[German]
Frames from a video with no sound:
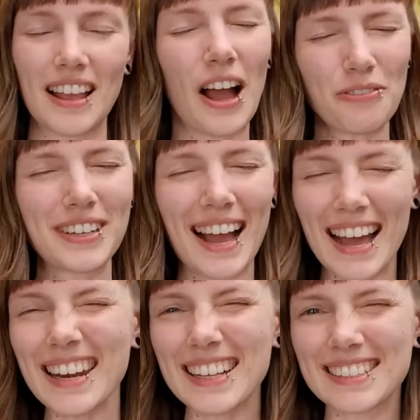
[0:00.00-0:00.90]
Auf der
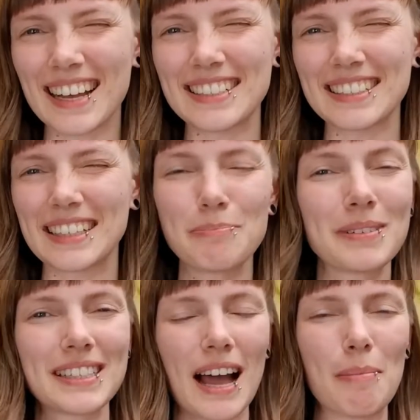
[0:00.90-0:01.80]
anderen Seite gibt
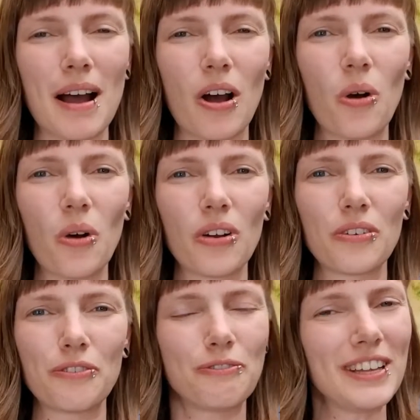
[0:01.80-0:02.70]
es aber auch
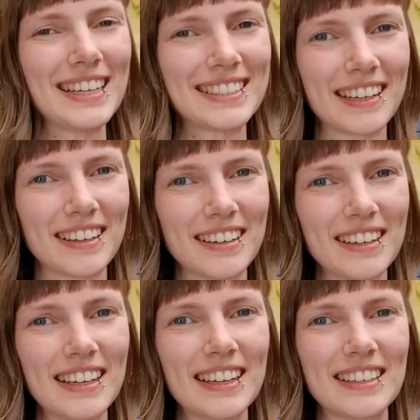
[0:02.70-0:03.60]
viele Dinge,
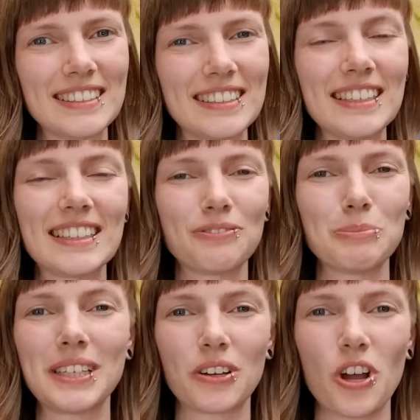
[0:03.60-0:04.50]
die ich
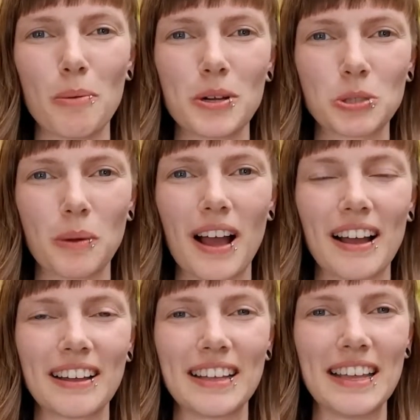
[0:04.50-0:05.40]
mit der
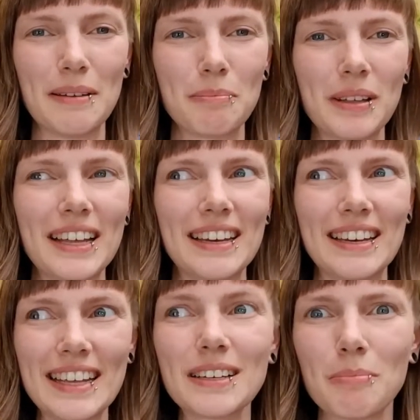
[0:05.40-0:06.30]
Körpersprache eben
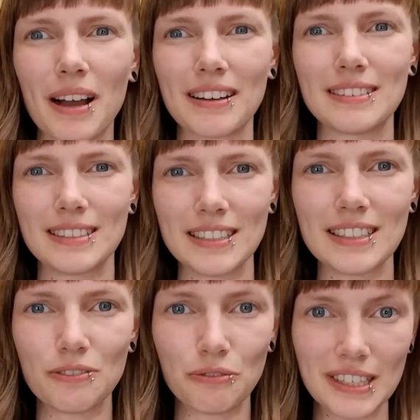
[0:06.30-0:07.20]
nicht mache,
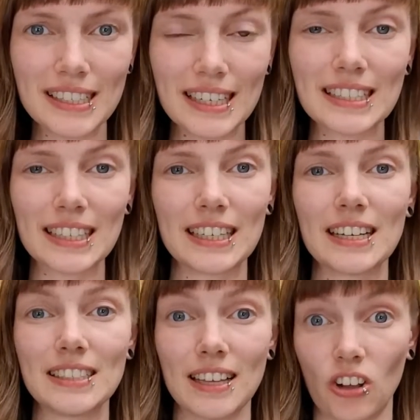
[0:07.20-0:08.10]
die viele der
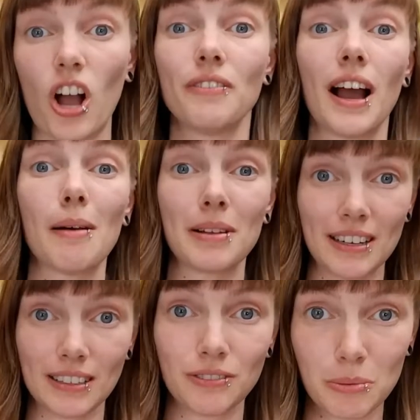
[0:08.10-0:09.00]
Trainer, die sagen, ah, wir arbeiten
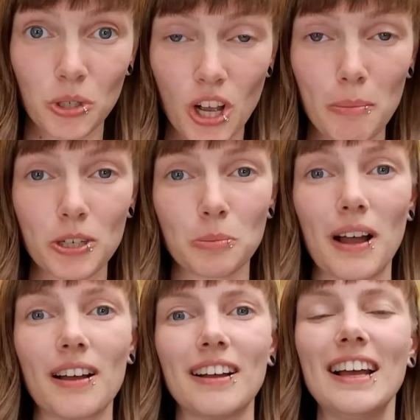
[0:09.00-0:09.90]
ganz viel mit
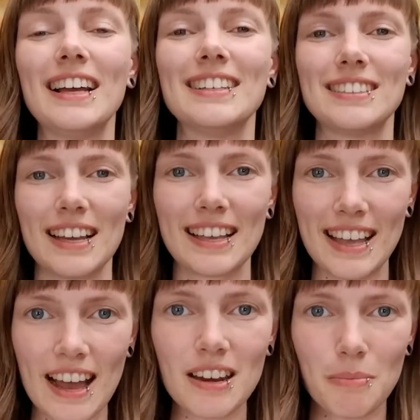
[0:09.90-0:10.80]
Körpersprache, sehr
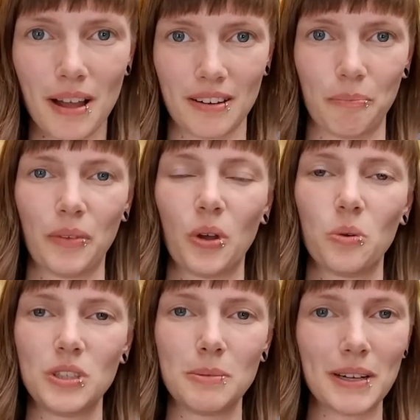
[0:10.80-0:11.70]
gerne machen
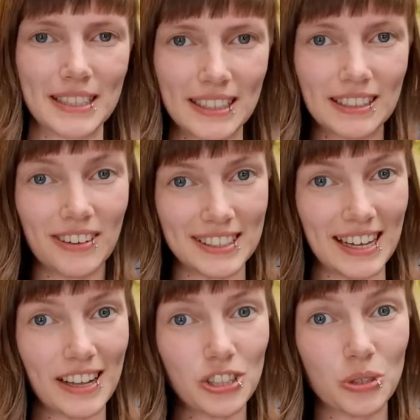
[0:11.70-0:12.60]
und die bei denen quasi
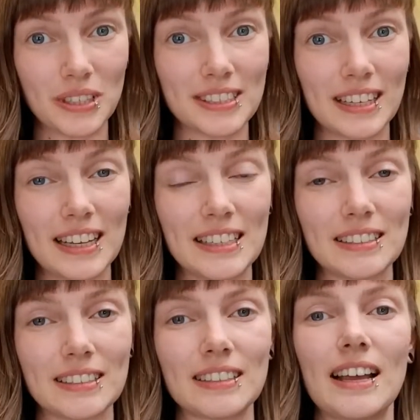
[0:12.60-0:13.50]
Herzstück des Trainings
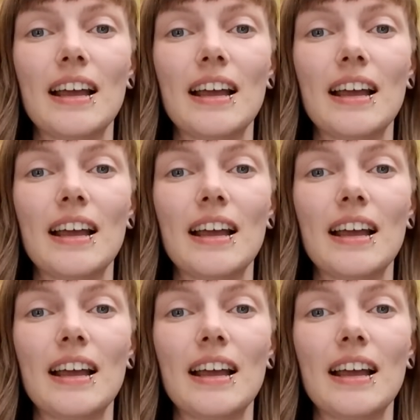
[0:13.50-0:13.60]
ist.